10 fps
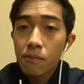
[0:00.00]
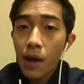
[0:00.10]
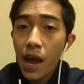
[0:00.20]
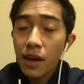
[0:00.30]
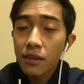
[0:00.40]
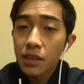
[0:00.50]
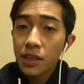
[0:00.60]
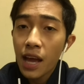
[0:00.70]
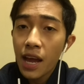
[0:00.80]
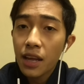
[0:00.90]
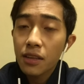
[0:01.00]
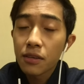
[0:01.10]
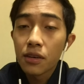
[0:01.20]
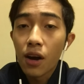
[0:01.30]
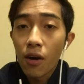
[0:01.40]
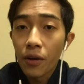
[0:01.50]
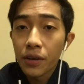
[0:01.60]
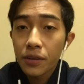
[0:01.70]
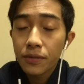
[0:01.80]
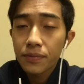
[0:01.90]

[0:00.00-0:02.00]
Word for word: mà người ta thường gọi